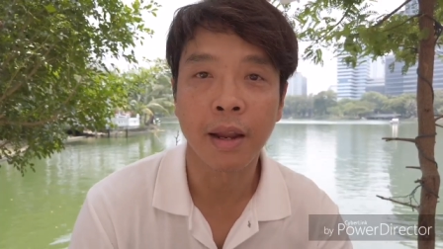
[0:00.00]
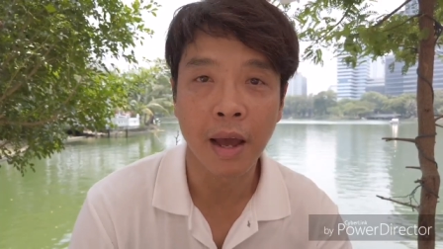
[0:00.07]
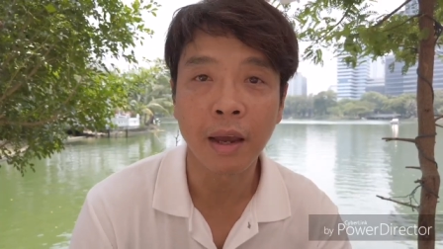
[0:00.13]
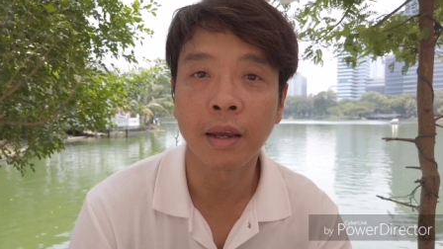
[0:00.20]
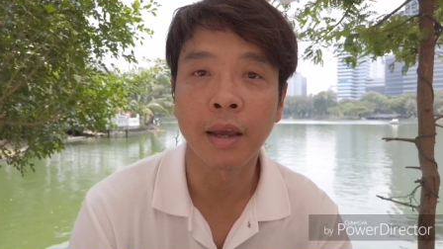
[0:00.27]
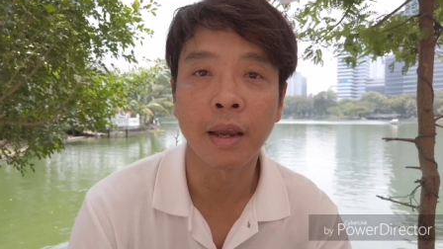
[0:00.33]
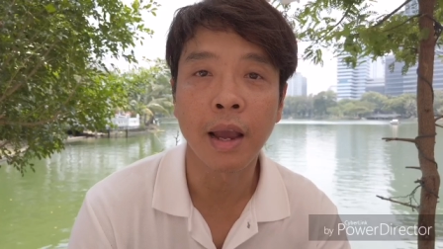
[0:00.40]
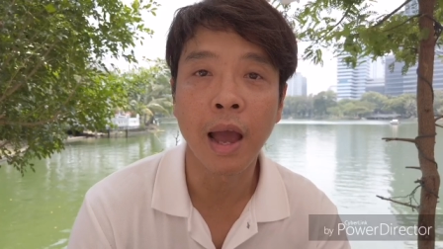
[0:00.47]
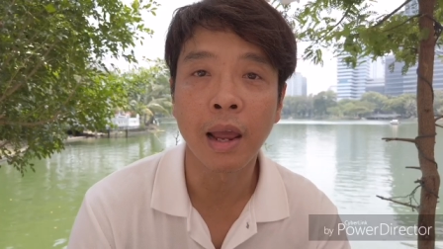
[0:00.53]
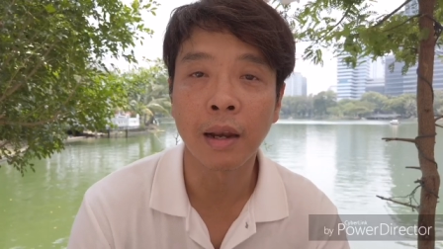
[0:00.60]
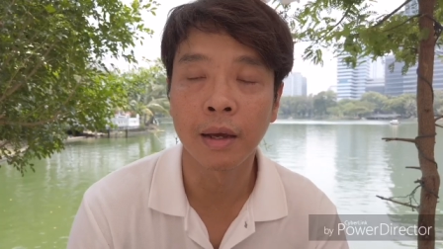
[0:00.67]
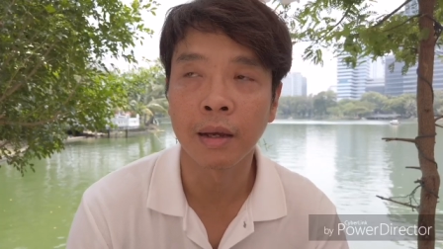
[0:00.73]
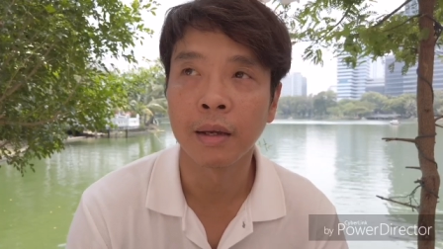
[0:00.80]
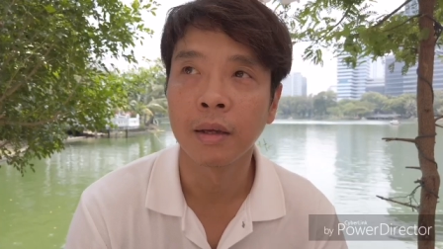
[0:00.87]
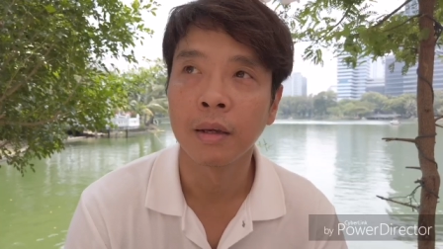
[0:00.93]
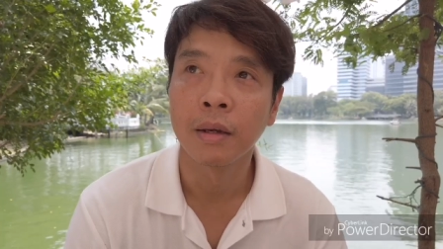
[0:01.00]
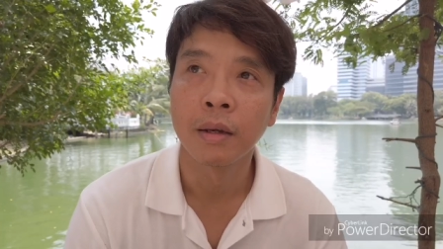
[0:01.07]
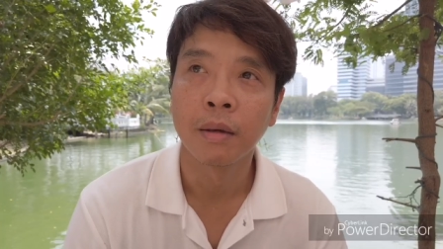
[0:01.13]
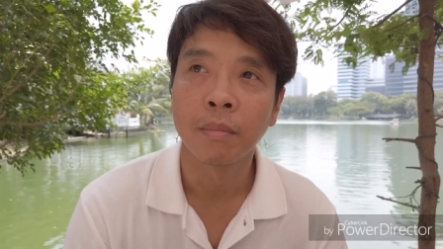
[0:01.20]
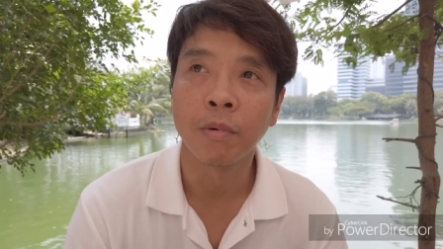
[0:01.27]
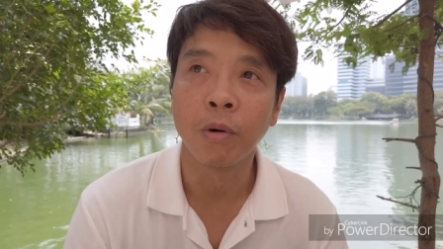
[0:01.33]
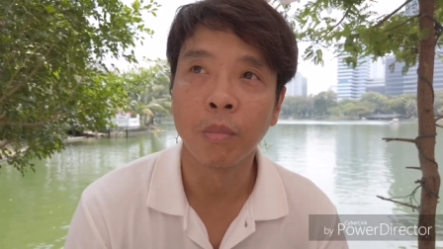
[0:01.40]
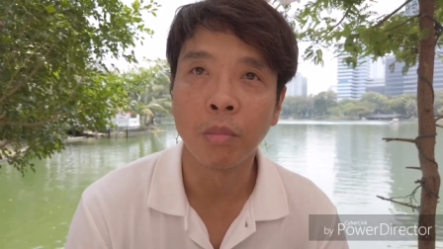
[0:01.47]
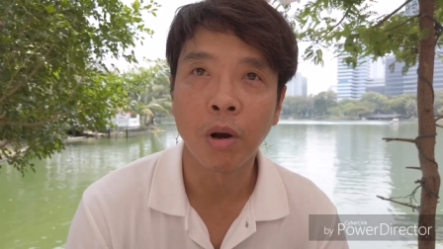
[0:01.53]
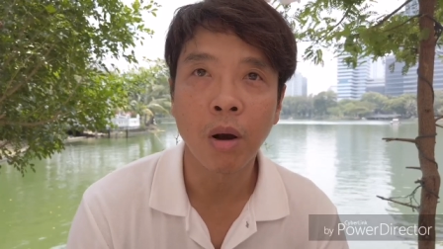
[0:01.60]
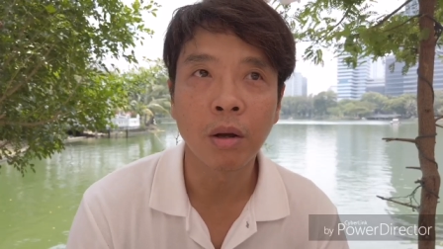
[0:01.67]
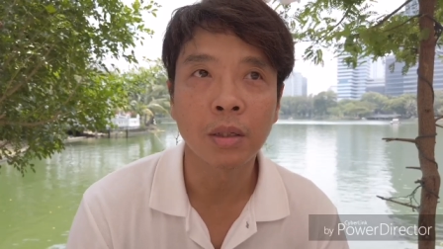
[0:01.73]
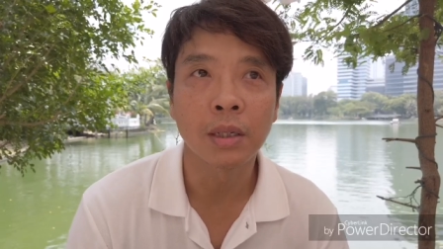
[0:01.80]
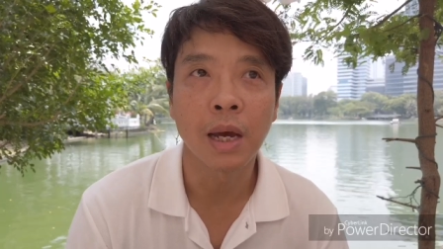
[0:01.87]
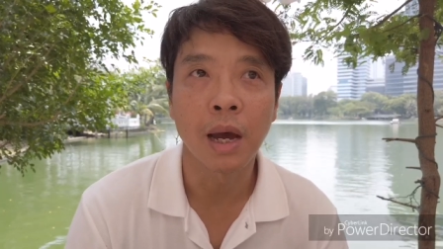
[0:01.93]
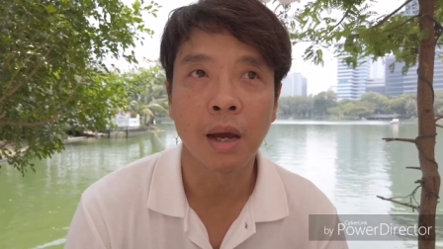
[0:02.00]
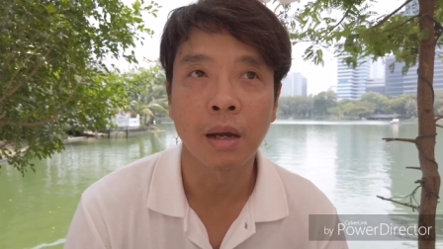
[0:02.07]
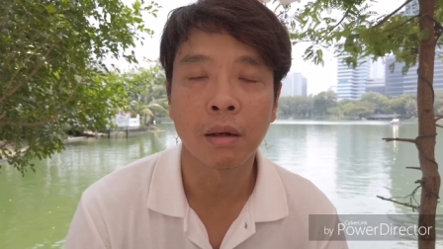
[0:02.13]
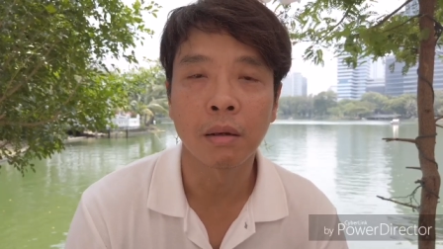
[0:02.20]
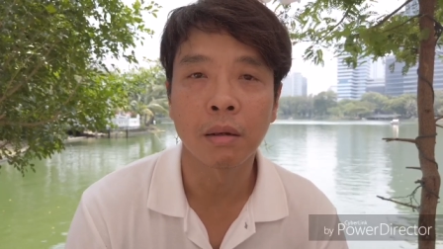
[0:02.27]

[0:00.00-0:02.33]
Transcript: นะง่าย ๆเลย ผมก็จะ